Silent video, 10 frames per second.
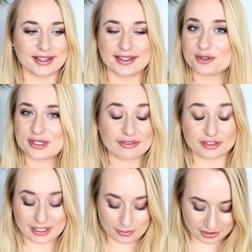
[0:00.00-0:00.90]
E, już
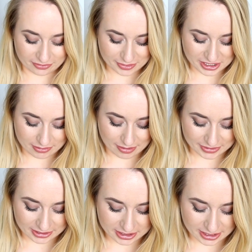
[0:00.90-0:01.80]
dawno temu to
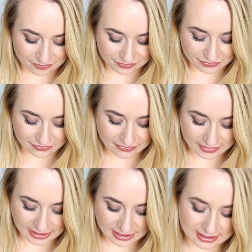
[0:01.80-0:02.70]
wymyśliłam, także
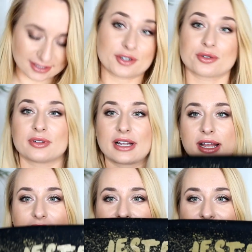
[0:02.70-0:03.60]
jest
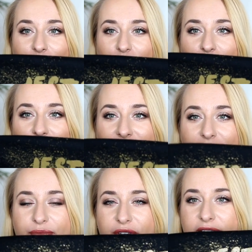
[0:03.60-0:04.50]
koszulka Jestem
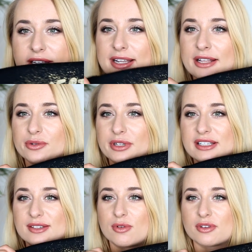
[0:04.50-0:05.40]
łobuzem, y, nadruk
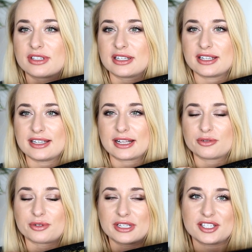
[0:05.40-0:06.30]
jest złoty i
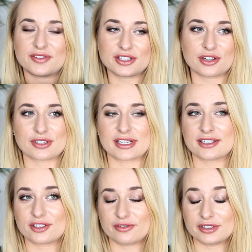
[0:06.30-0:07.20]
nadruk jest świecący,
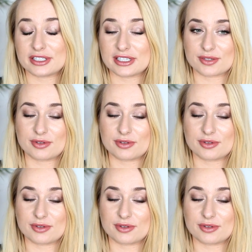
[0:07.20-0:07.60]
jak tylko wejdziecie na